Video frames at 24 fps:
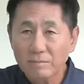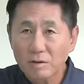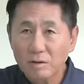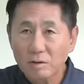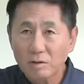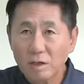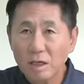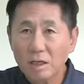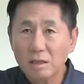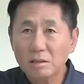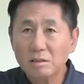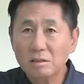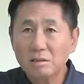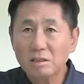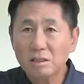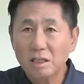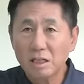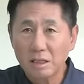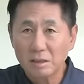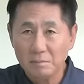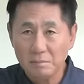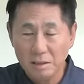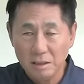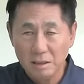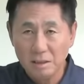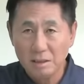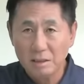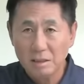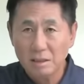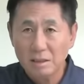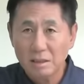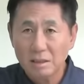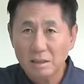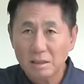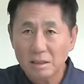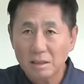과연 그 사람이
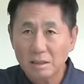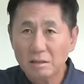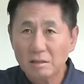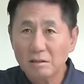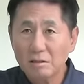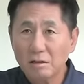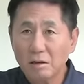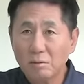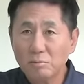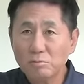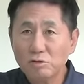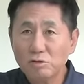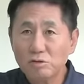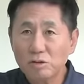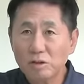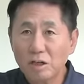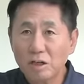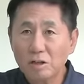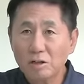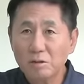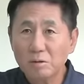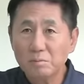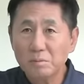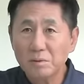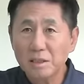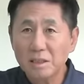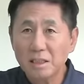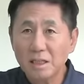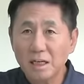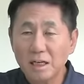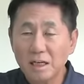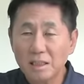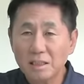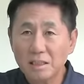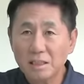이런 엄중하고 비상한